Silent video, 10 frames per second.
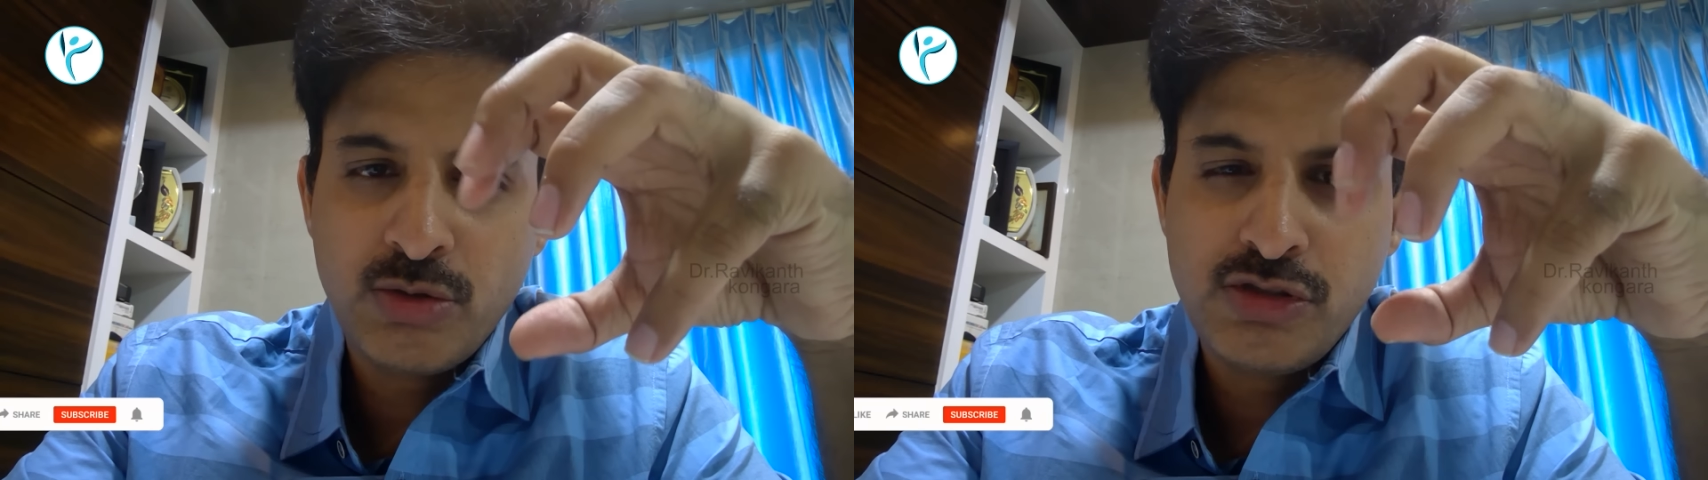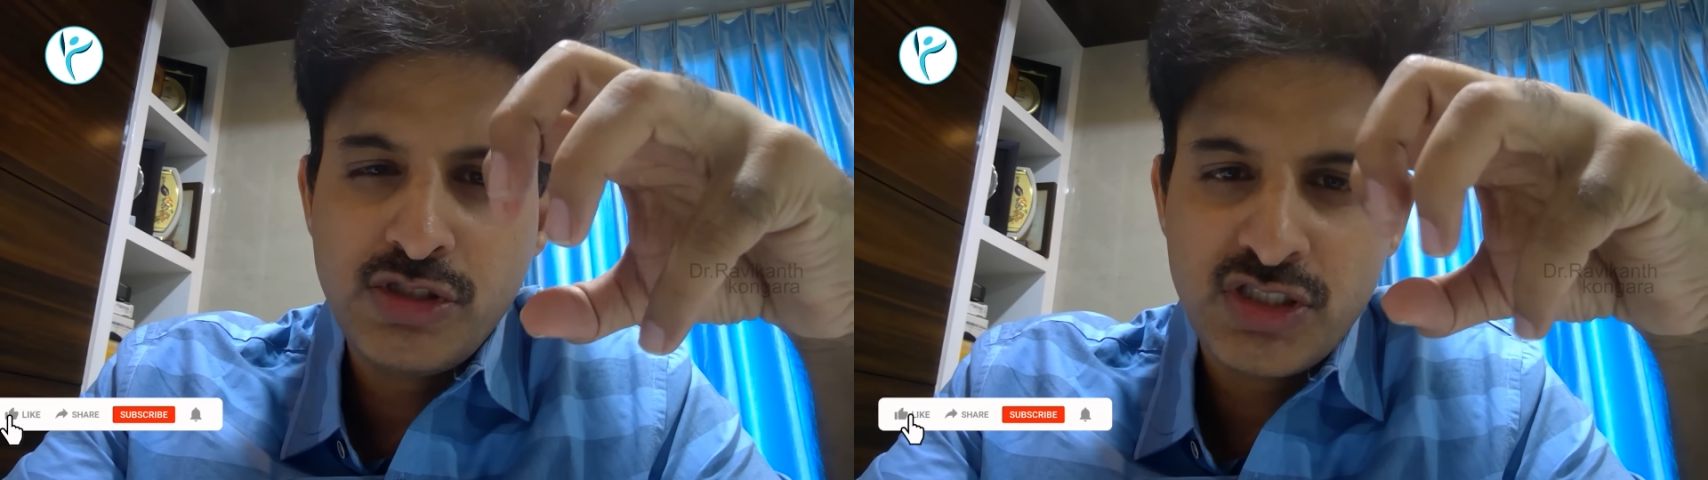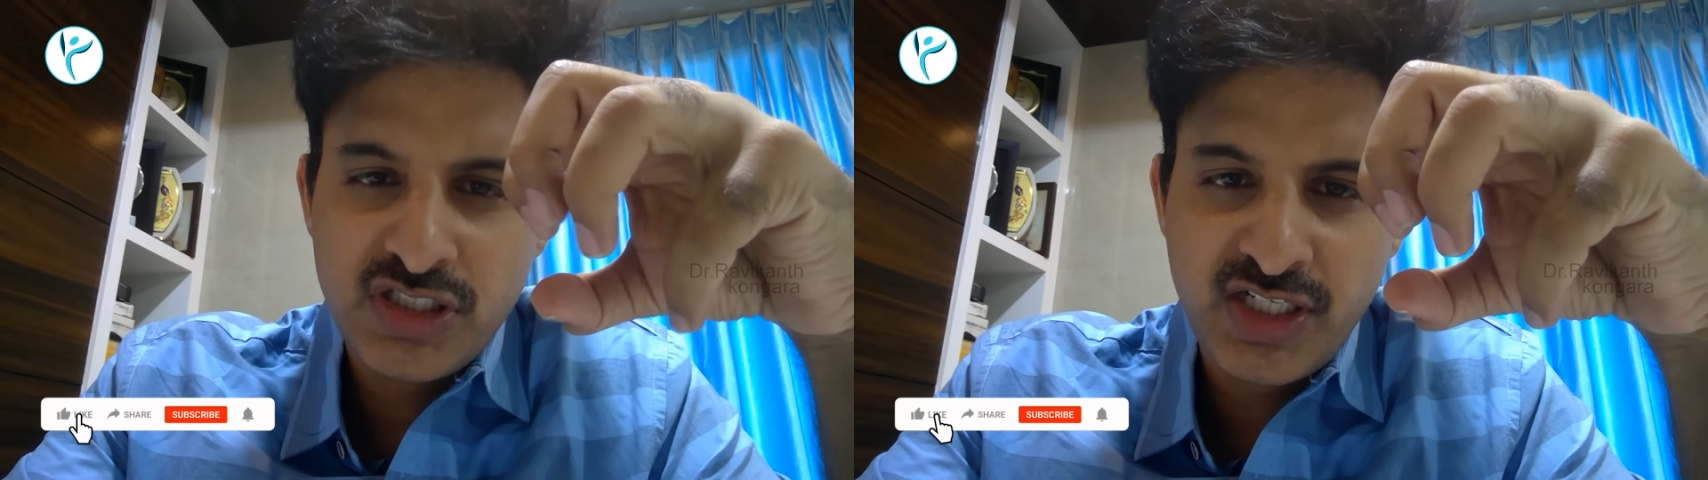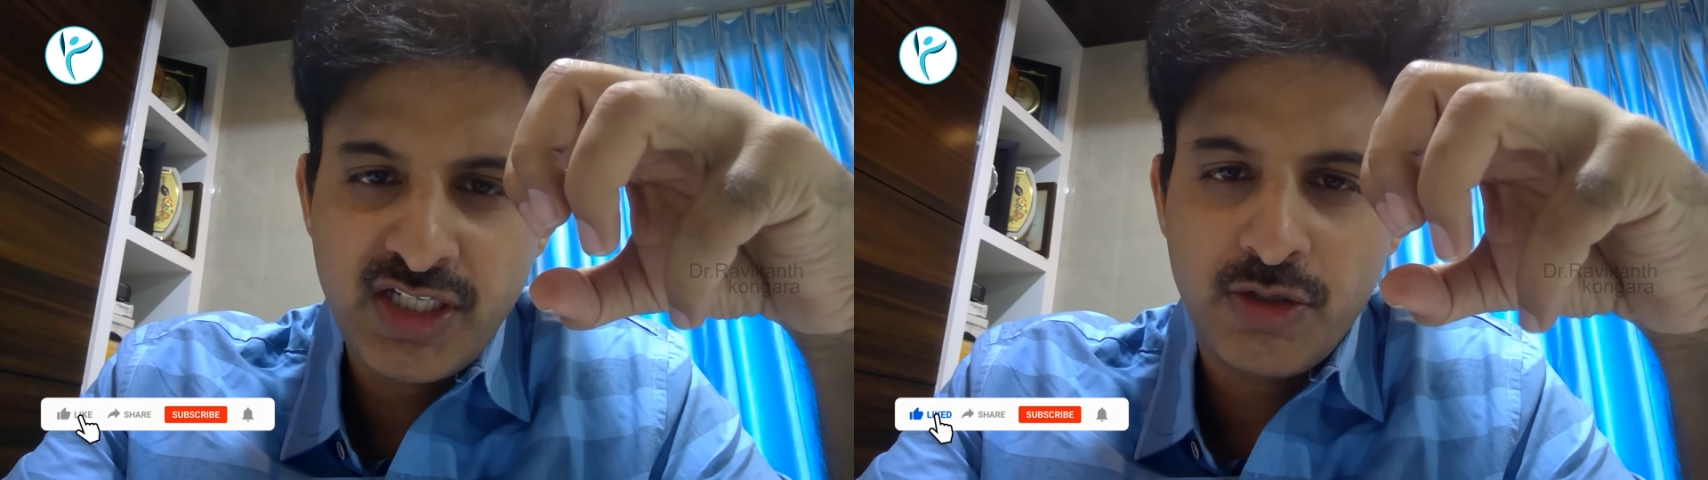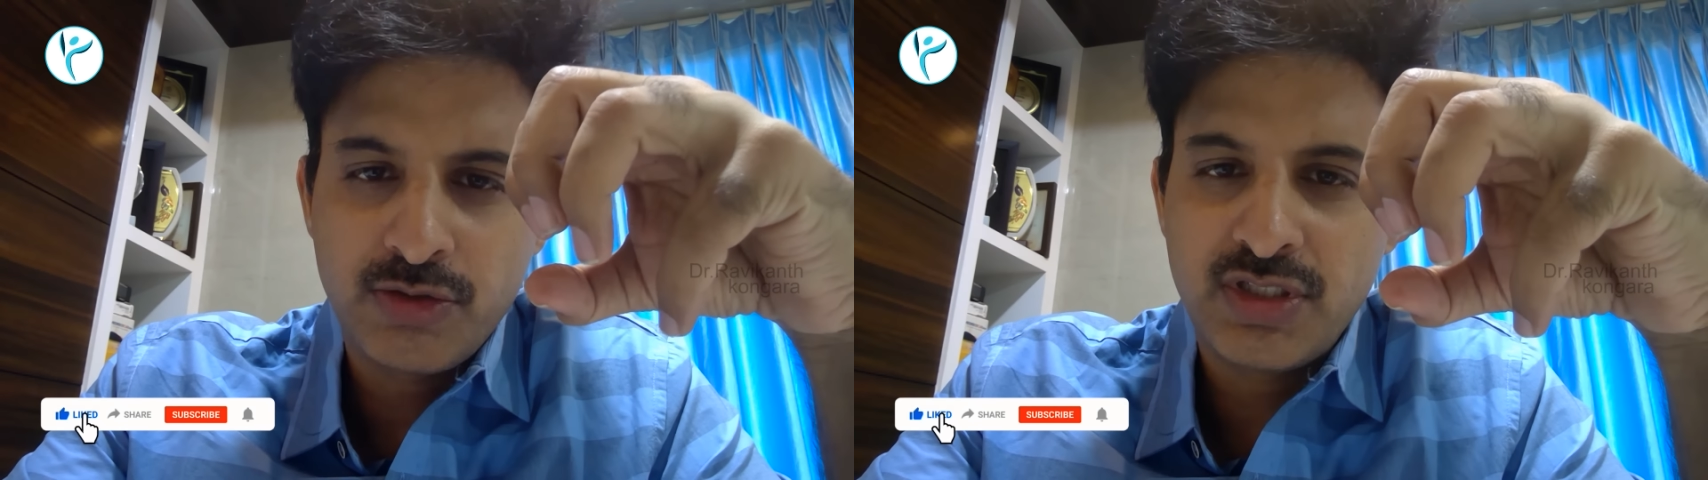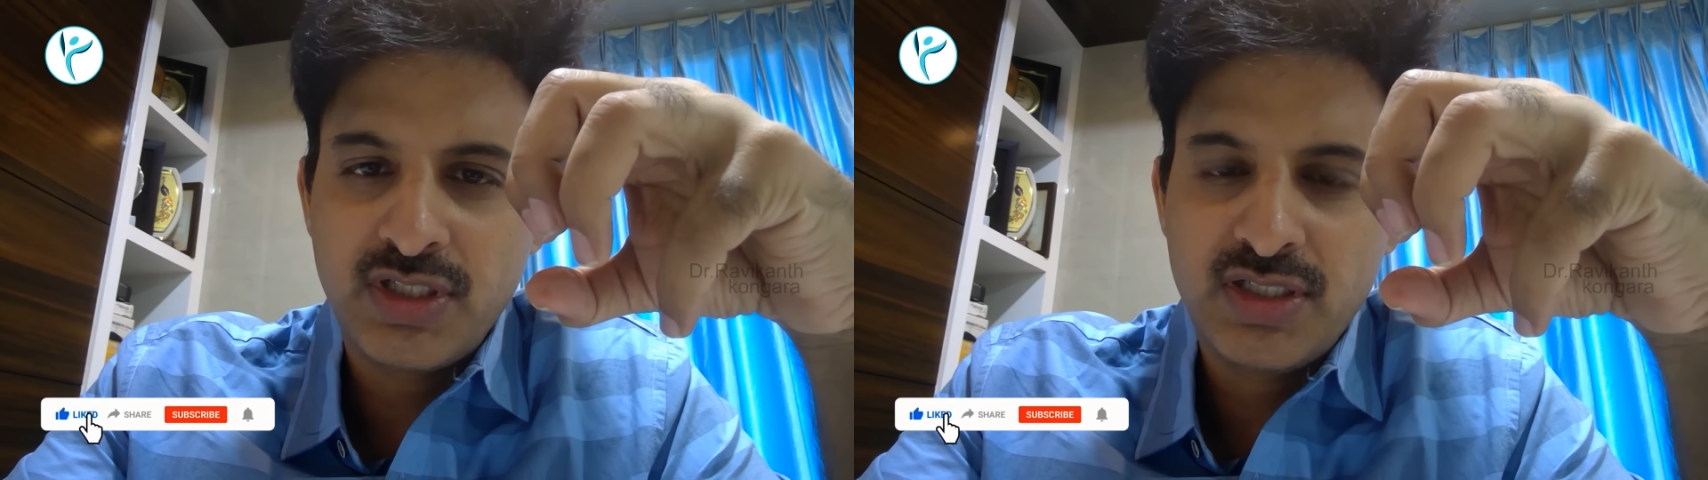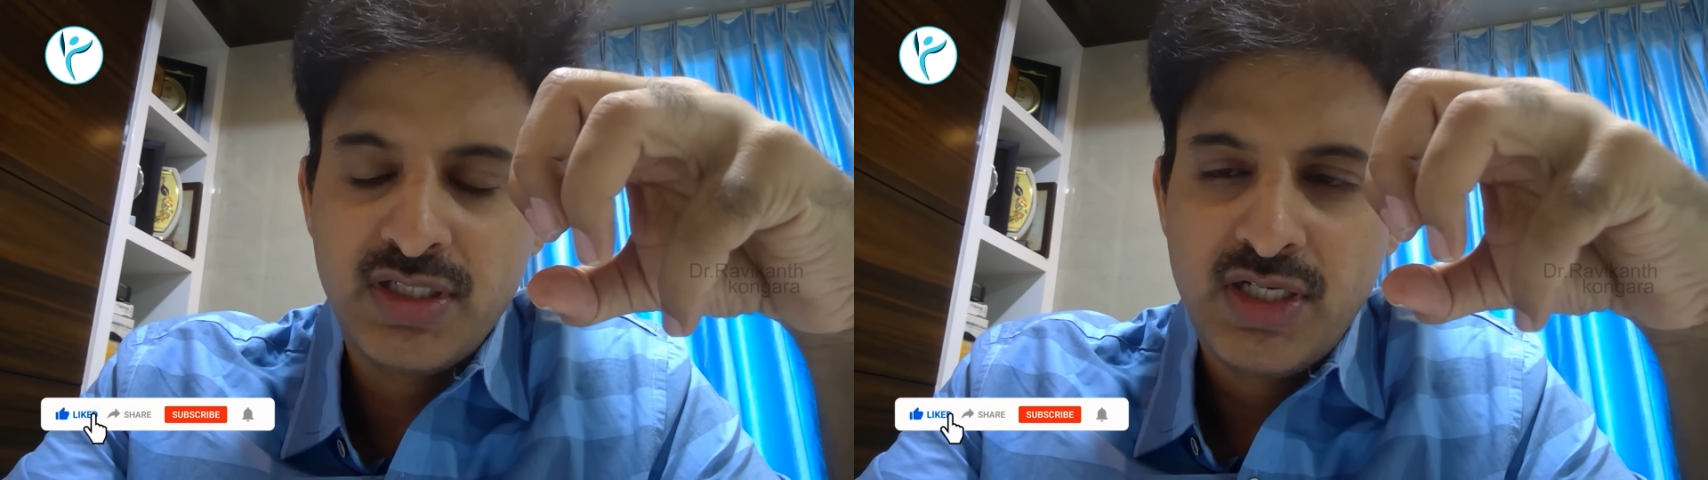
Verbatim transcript: కొంచెం స్ట్రింక్ అవుతుంది